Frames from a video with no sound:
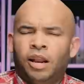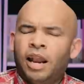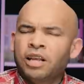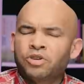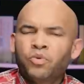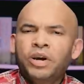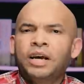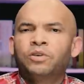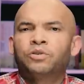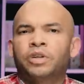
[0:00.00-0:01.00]
¿Le
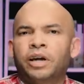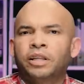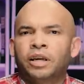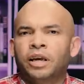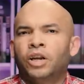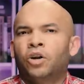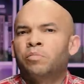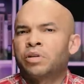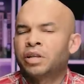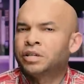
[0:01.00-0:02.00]
suena a usted el
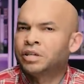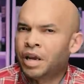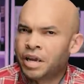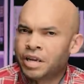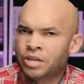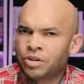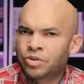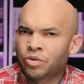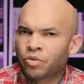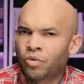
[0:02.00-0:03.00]
nombre de
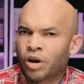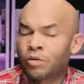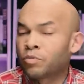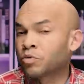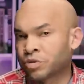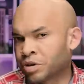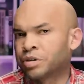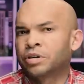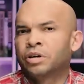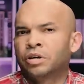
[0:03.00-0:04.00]
James Wally
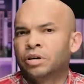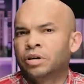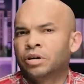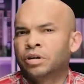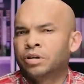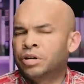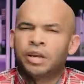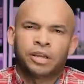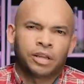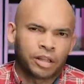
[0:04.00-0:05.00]
Brewster?
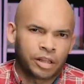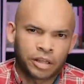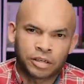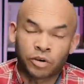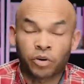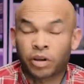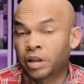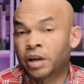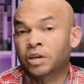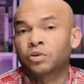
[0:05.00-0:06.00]
Sí, de seguro que
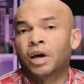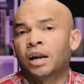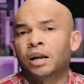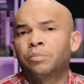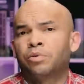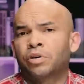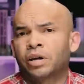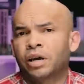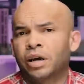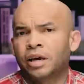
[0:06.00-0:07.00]
tiene que sonarle
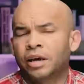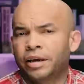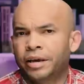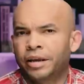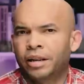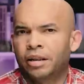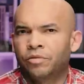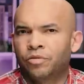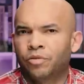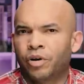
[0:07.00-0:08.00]
porque
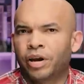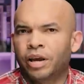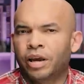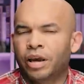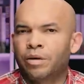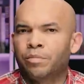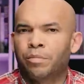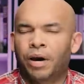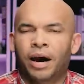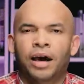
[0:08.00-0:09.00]
él fue
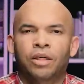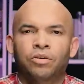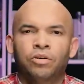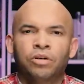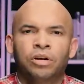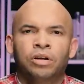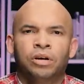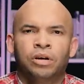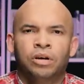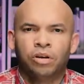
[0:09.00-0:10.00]
embajador
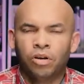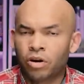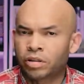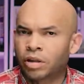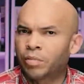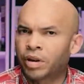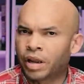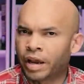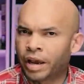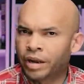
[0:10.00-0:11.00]

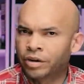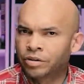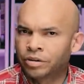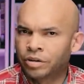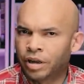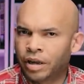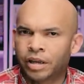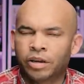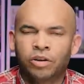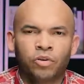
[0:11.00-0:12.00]
norteamericano
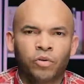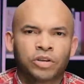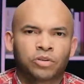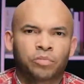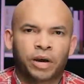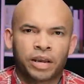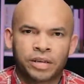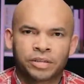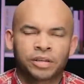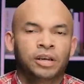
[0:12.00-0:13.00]
en nuestro
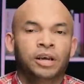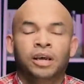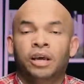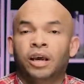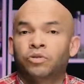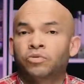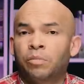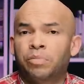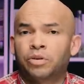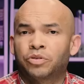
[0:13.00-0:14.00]
país. Es
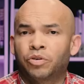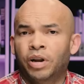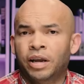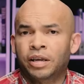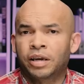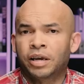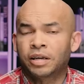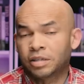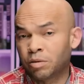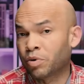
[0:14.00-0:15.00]
una persona
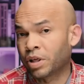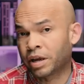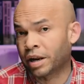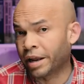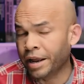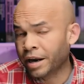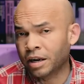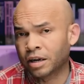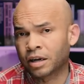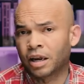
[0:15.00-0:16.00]
que se puede
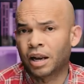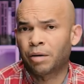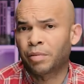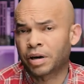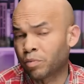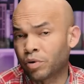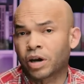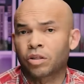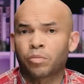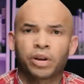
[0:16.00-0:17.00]
creer que él ama
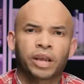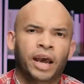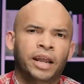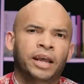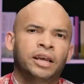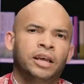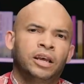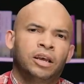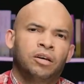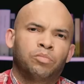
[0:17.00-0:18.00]
República Dominicana
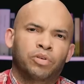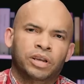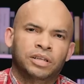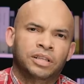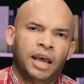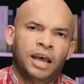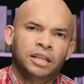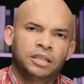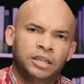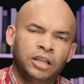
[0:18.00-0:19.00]
porque
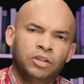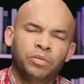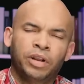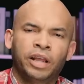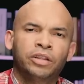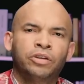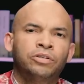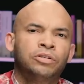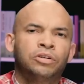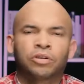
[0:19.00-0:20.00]
está yendo y
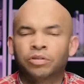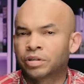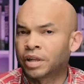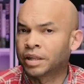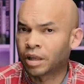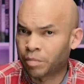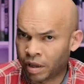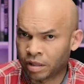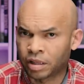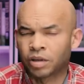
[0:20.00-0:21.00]
viniendo
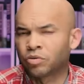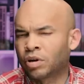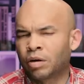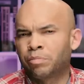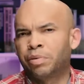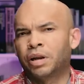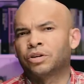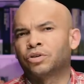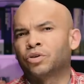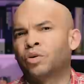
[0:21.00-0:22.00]
constantemente. Es una
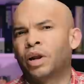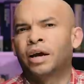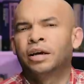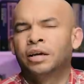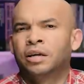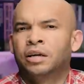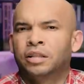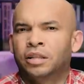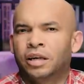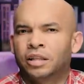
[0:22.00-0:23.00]
persona
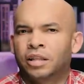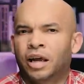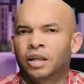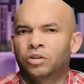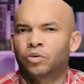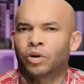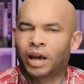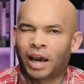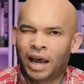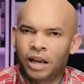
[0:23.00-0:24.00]
de trato
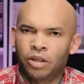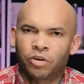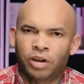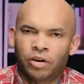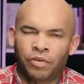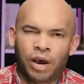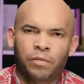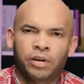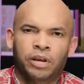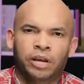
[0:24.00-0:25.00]
cálido y
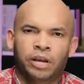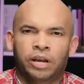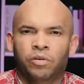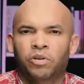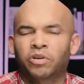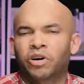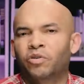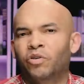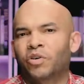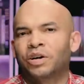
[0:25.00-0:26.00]
afable. Eh, recuerdo que en
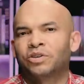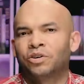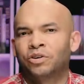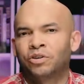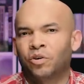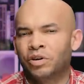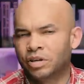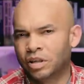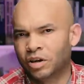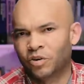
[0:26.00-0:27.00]
una ocasión
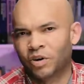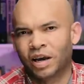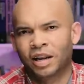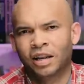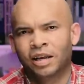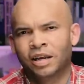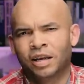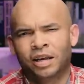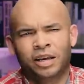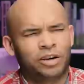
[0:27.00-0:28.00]
coincidí con él
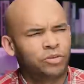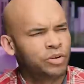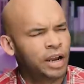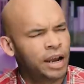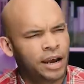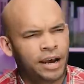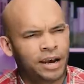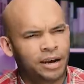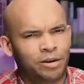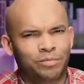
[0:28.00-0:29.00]
en
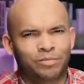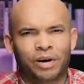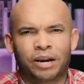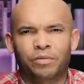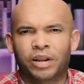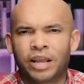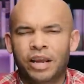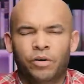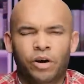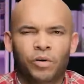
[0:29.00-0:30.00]
una
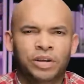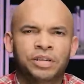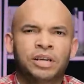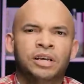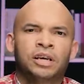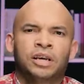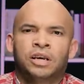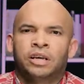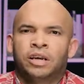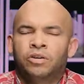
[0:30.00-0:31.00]
barbería o algo así.
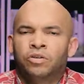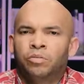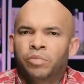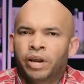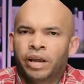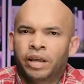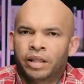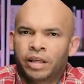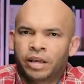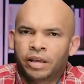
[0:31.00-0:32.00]
Es un
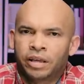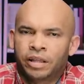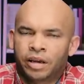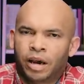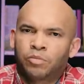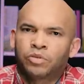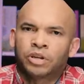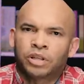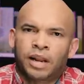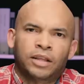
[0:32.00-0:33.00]
hombre de, digamos,
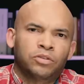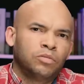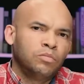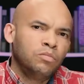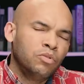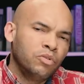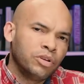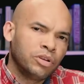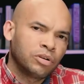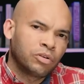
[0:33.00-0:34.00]
de trato
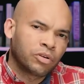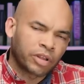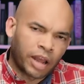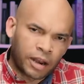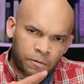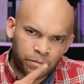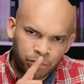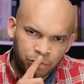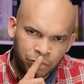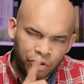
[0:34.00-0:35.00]
muy cordial.
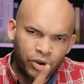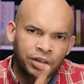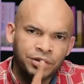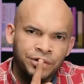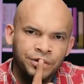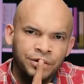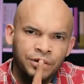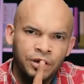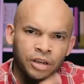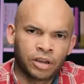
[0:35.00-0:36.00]
Señores,
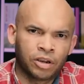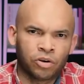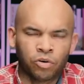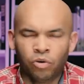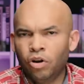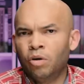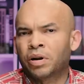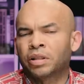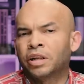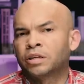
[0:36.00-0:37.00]
Julio
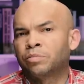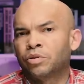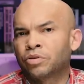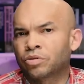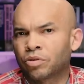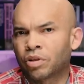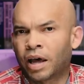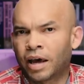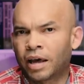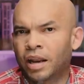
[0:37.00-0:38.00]
Martínez Pozo
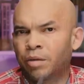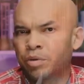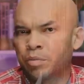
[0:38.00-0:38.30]
da la